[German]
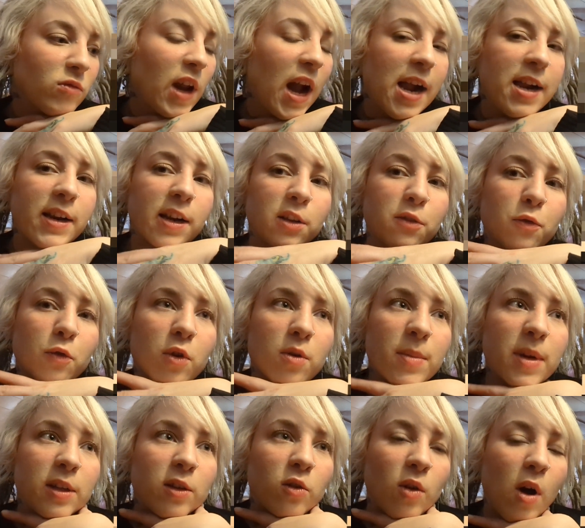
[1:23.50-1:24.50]
halt, als würde
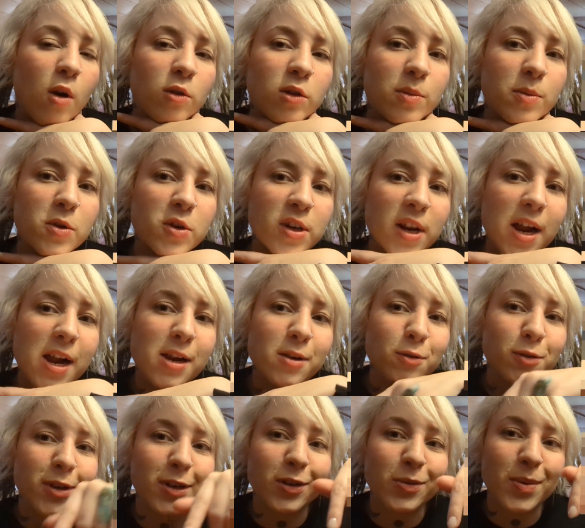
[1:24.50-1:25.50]
man zu Hause bestellen,
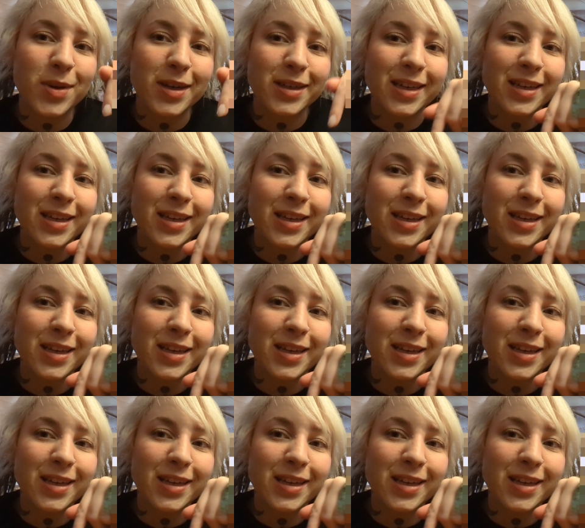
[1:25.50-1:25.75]
nur dass man das